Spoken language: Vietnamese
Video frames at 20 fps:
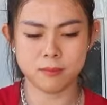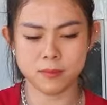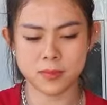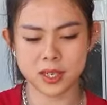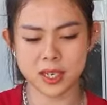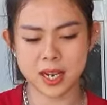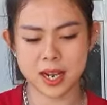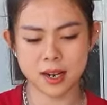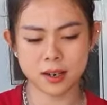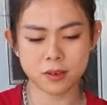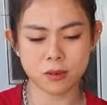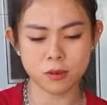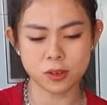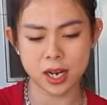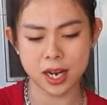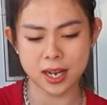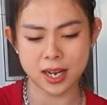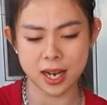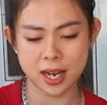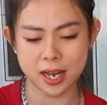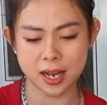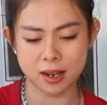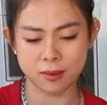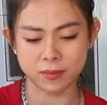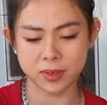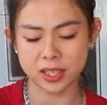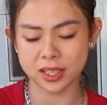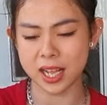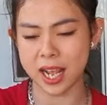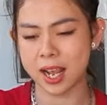mình thân của cây này là
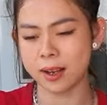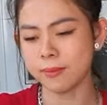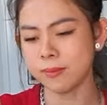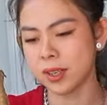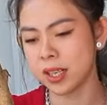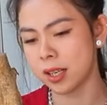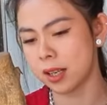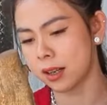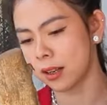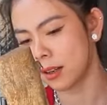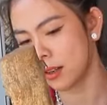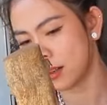18 ha